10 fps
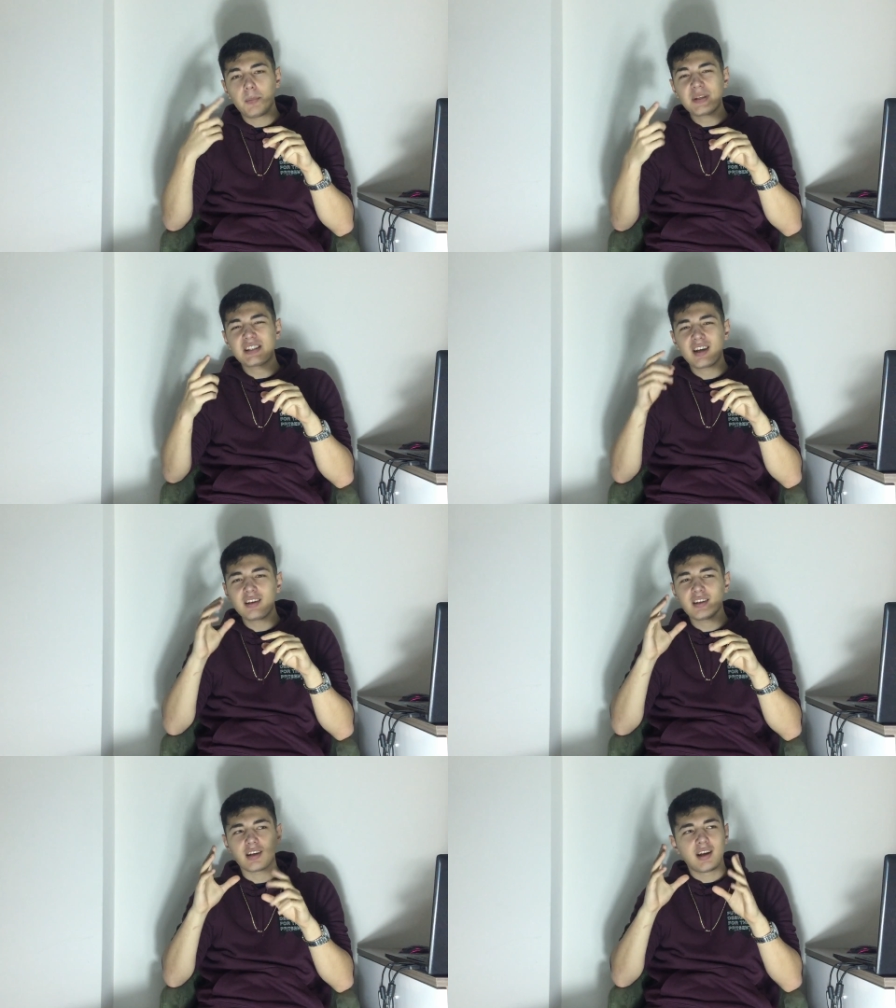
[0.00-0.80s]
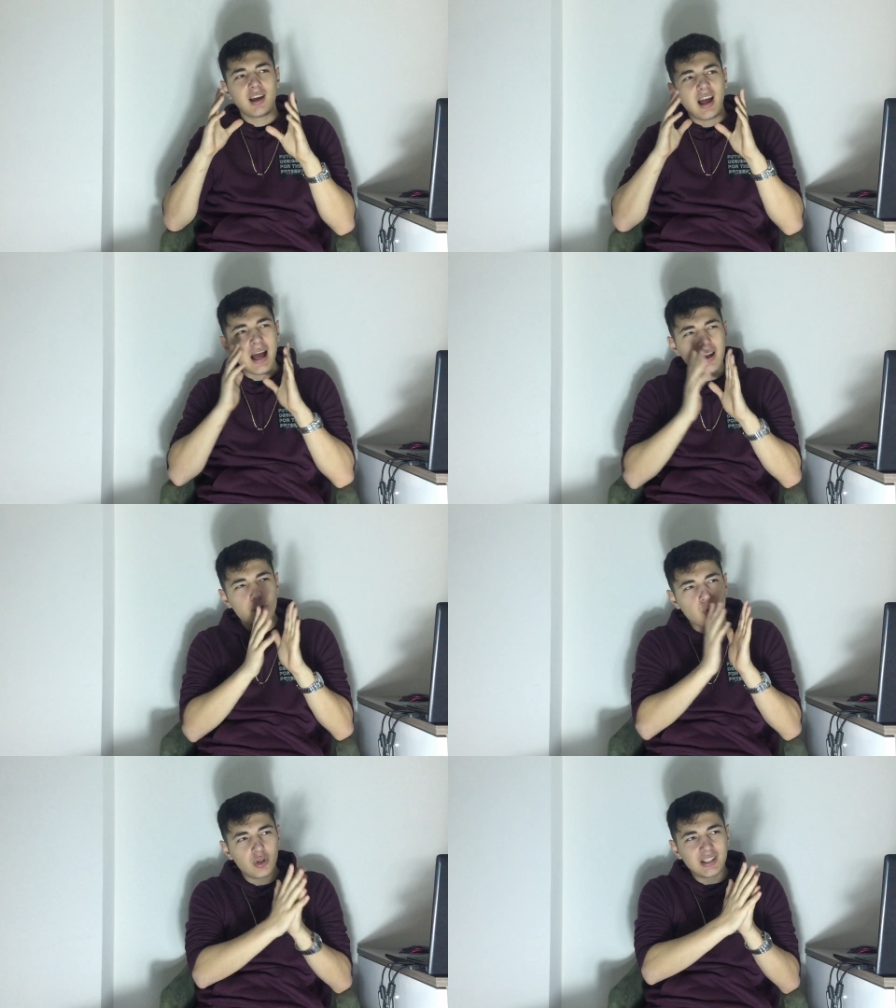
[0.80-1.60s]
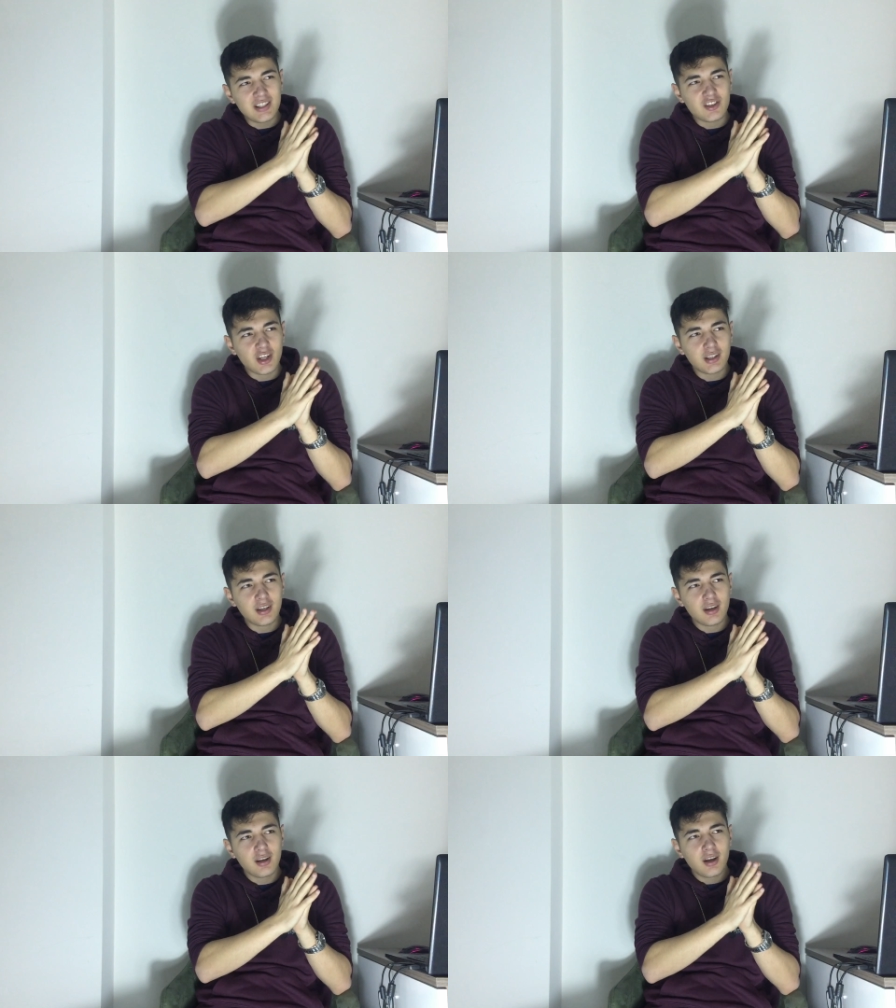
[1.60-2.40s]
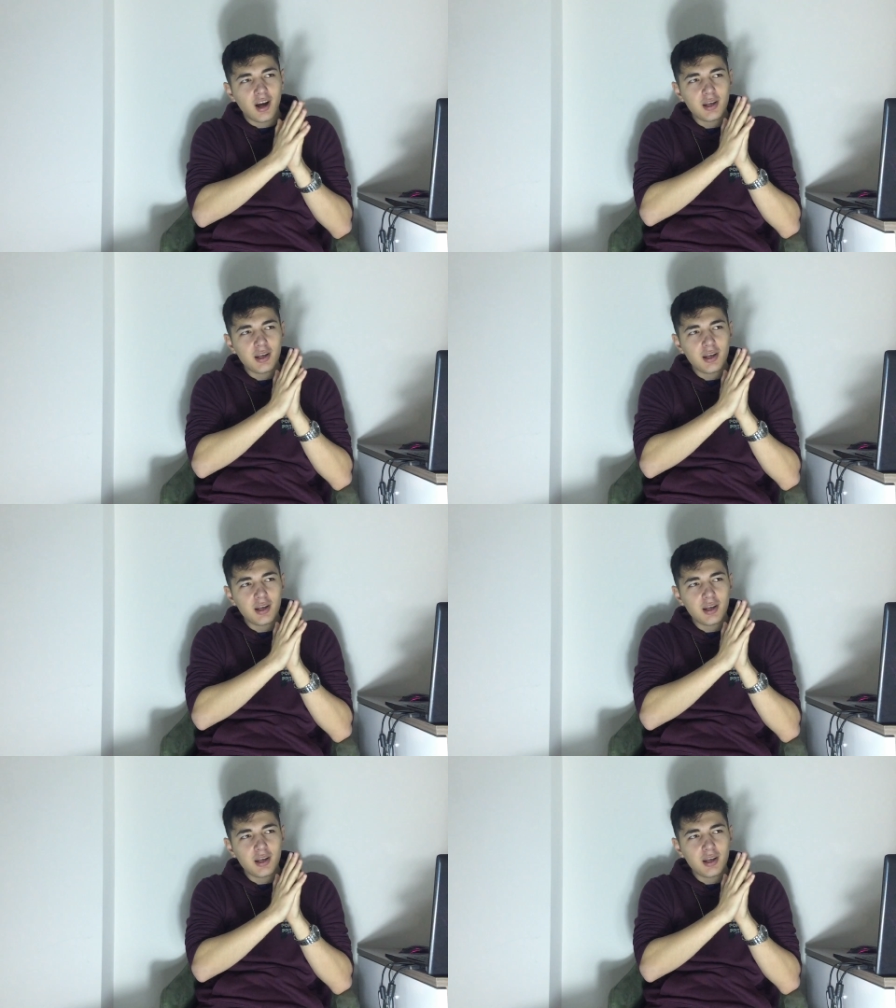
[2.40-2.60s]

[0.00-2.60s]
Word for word: ama sanki her söylediği şeyde